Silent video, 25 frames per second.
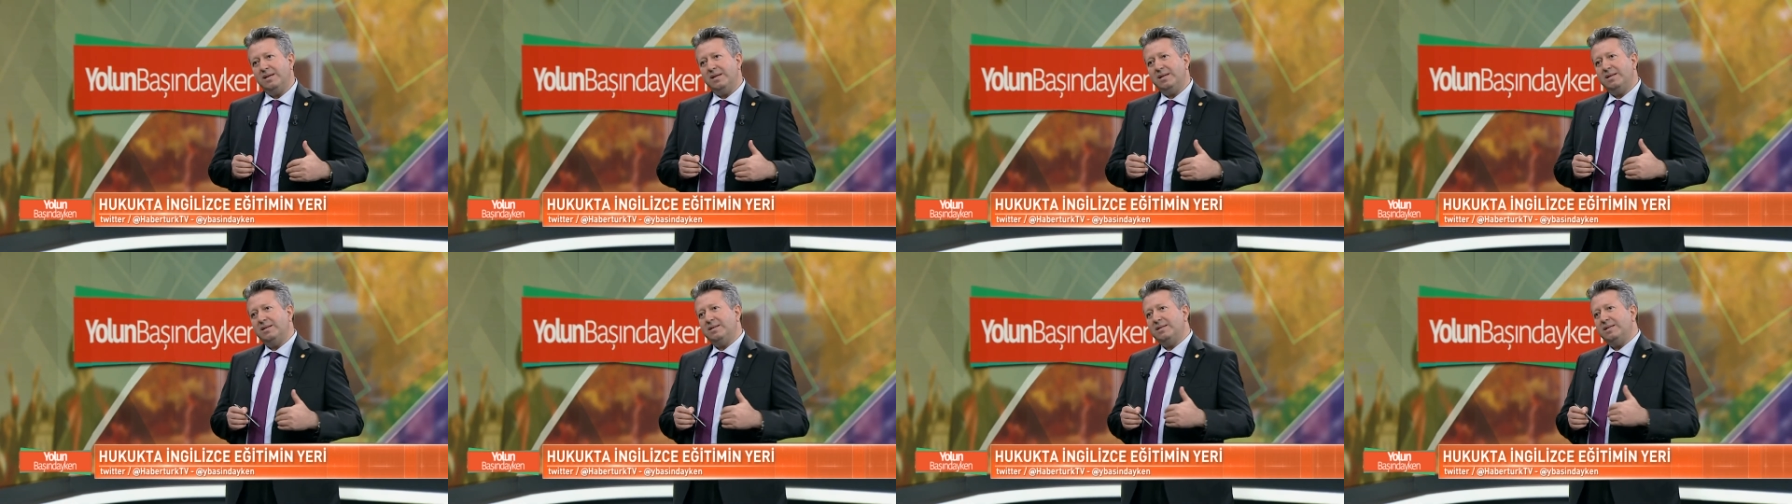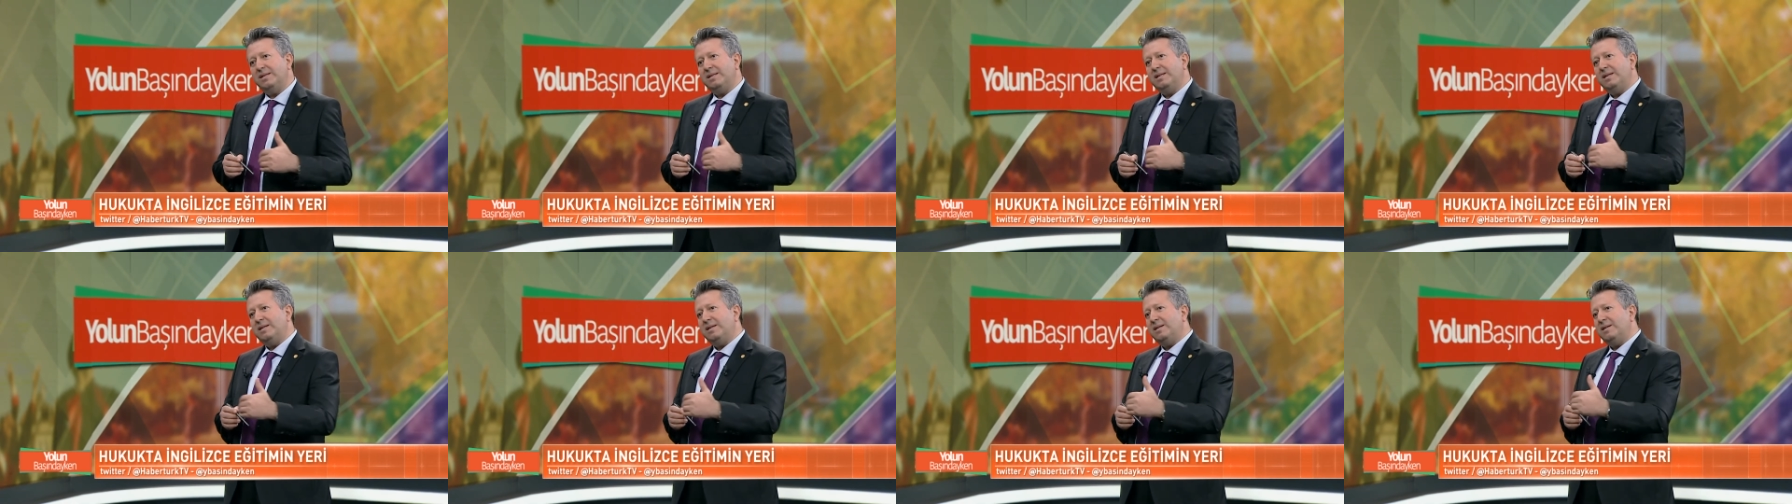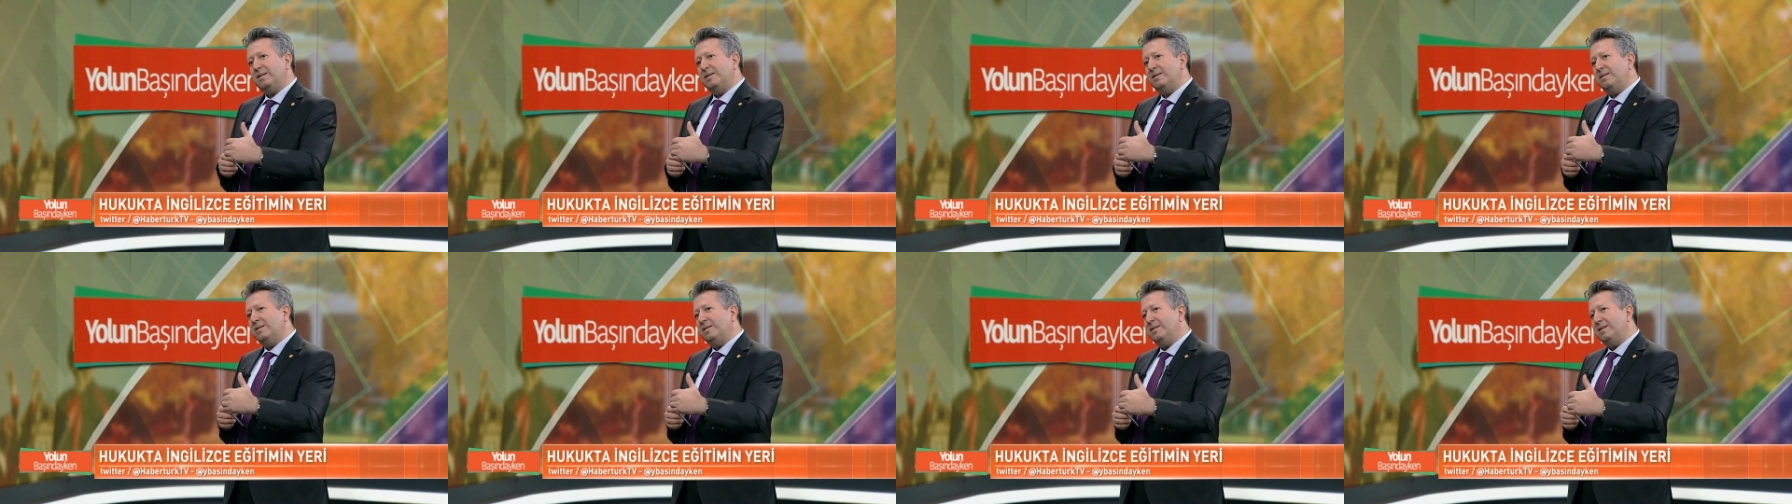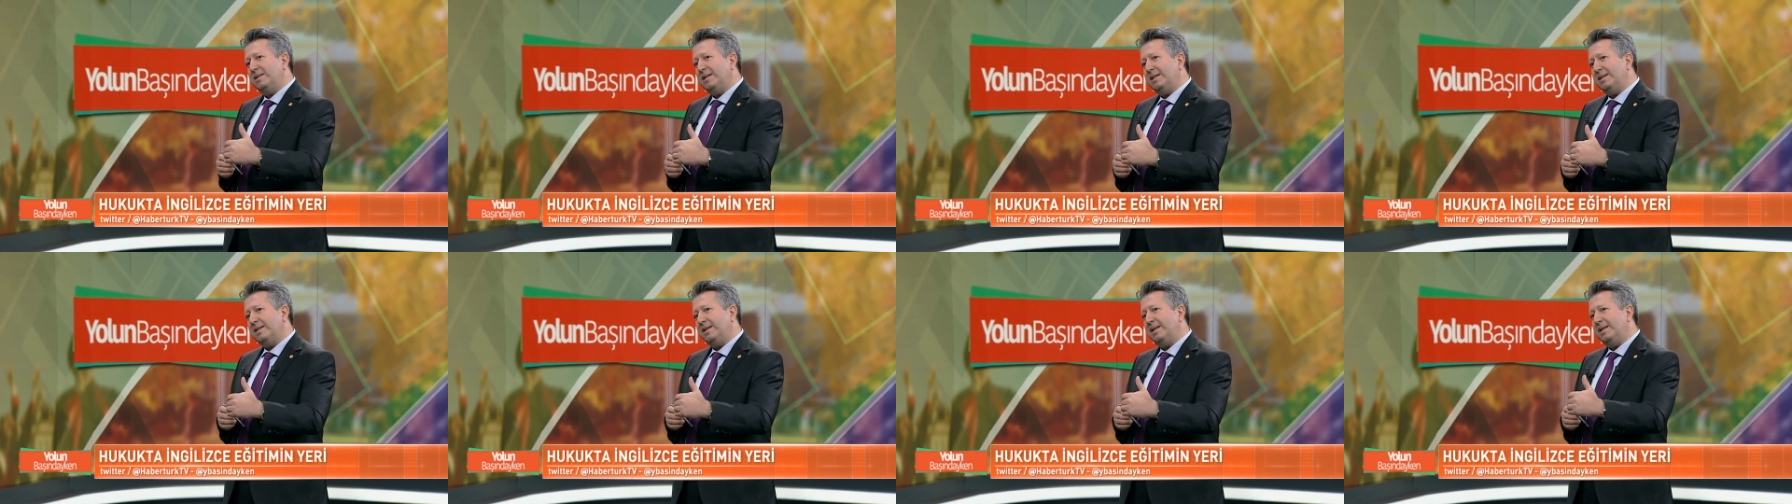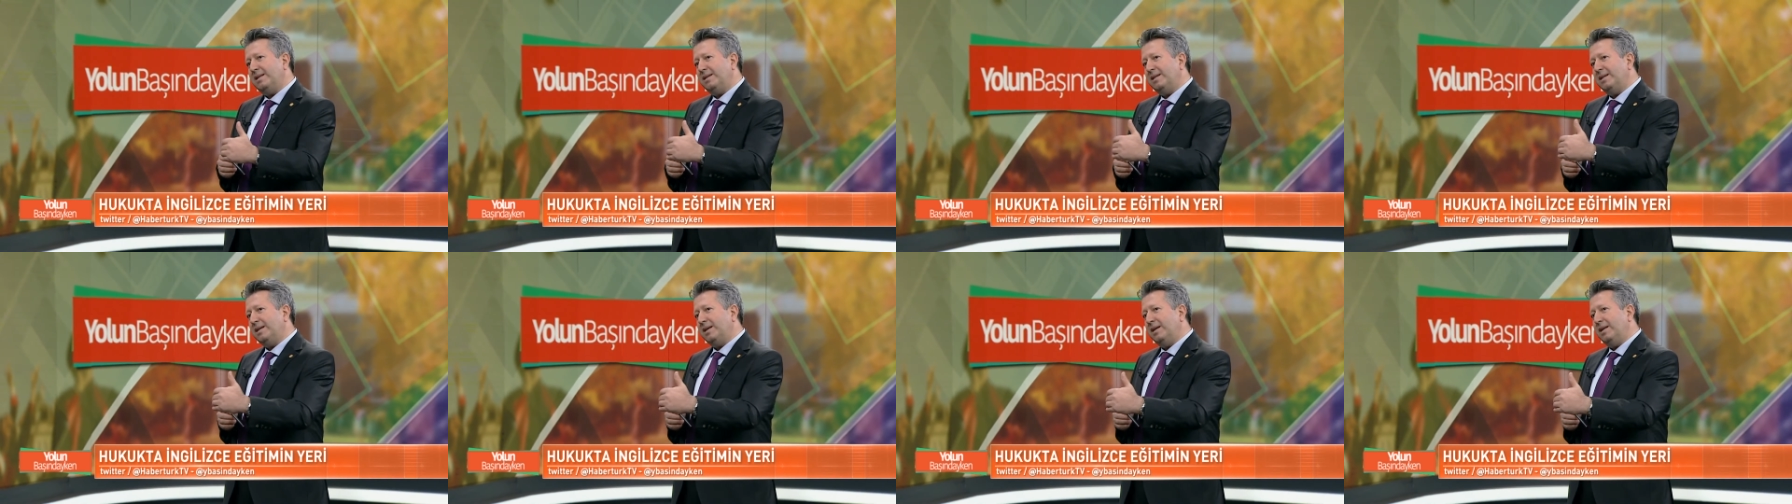ileride
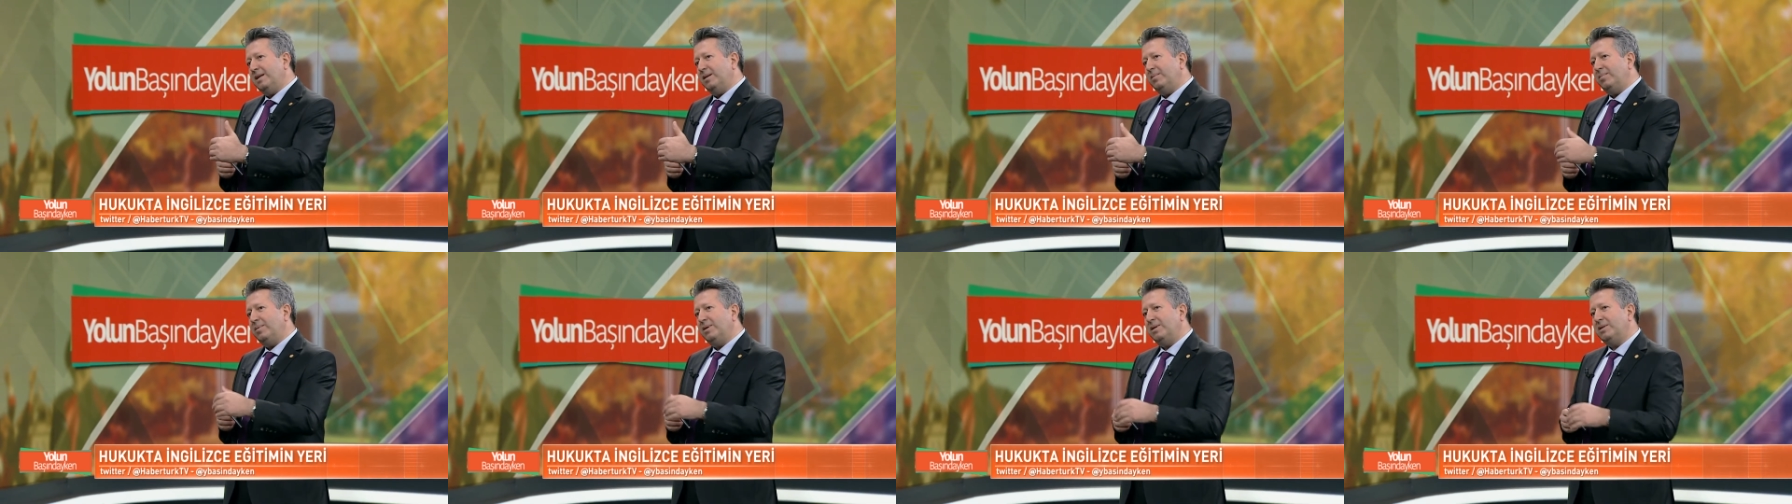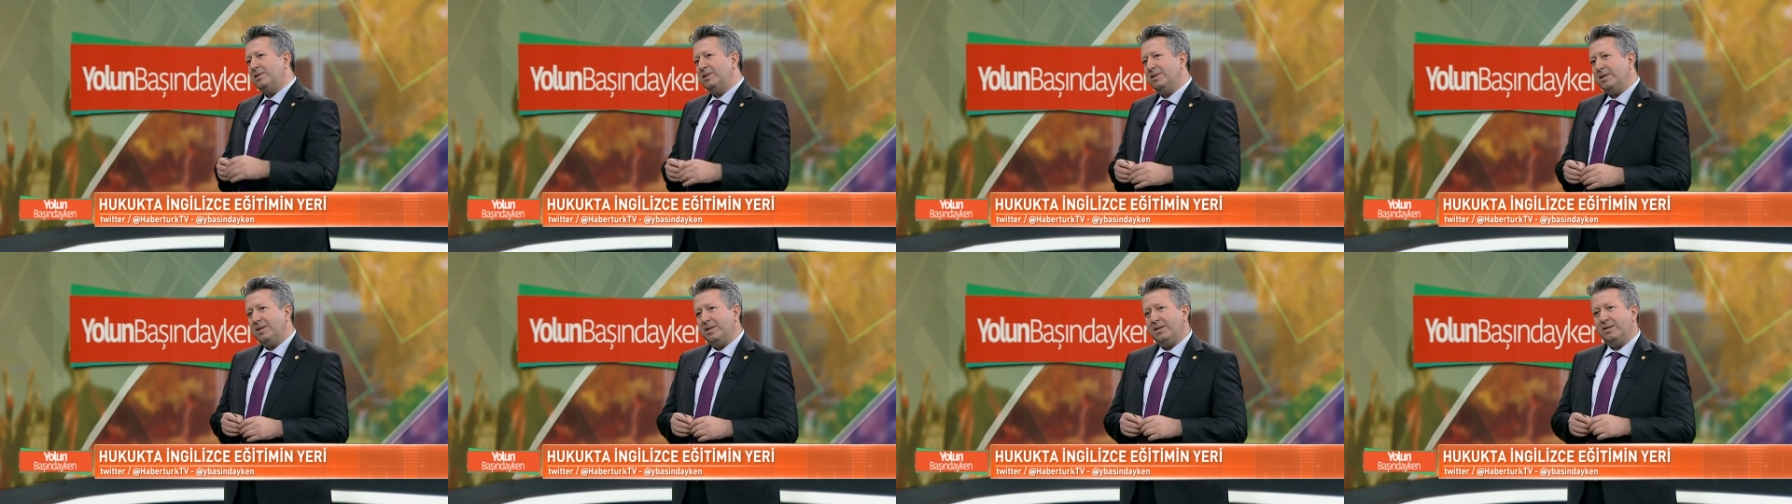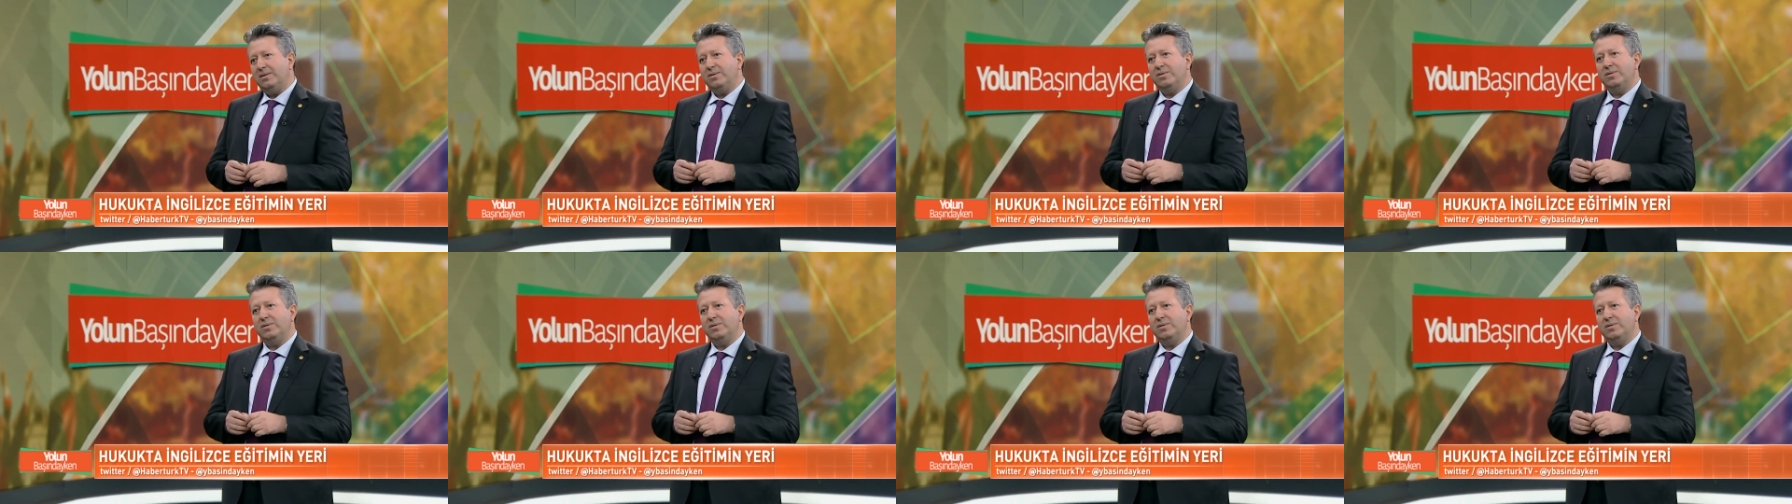nerelere gelebileceklerini